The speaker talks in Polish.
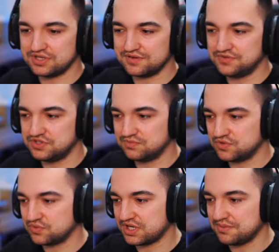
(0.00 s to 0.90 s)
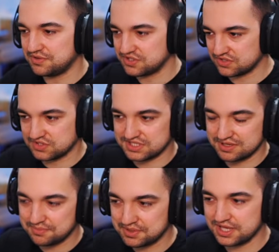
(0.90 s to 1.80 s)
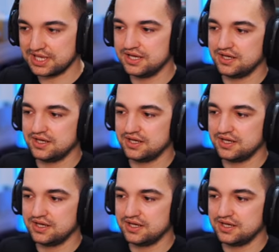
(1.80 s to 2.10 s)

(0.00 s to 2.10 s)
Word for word: Jak widzimy tutaj będzie dostępne